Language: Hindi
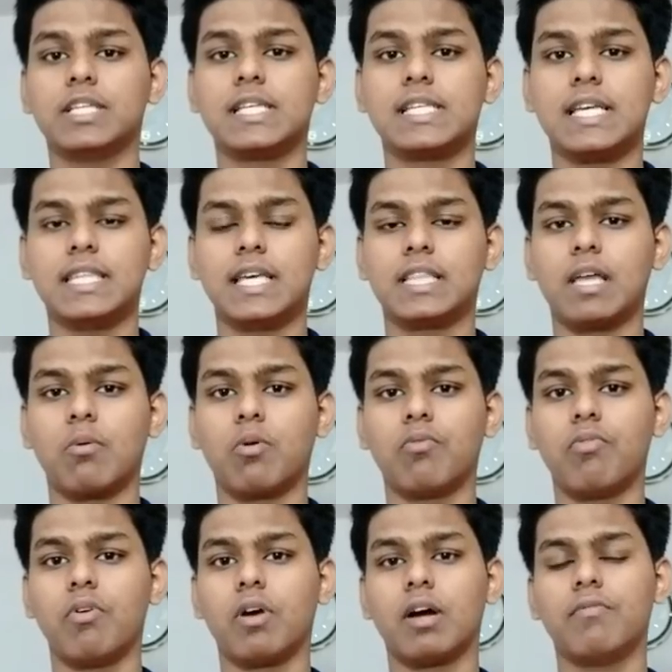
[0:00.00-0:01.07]
जैसे ही दिखता है आपको
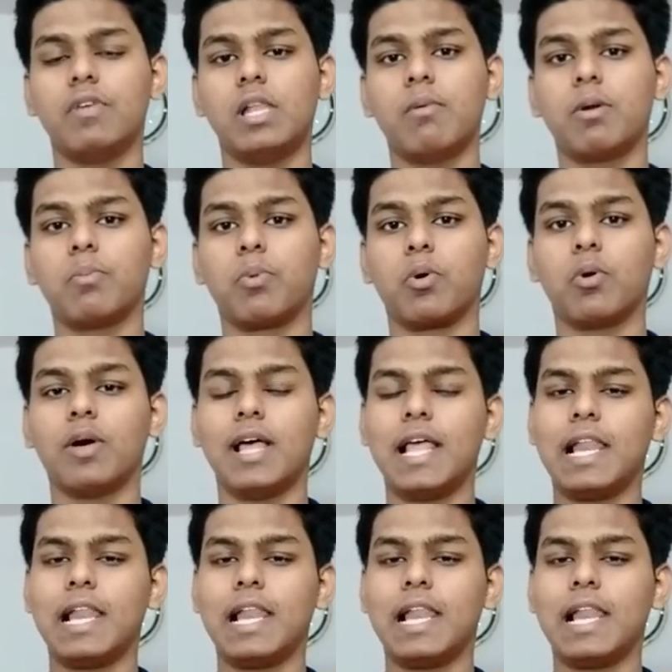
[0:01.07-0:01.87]
व्यू का वी इलेवन प्रो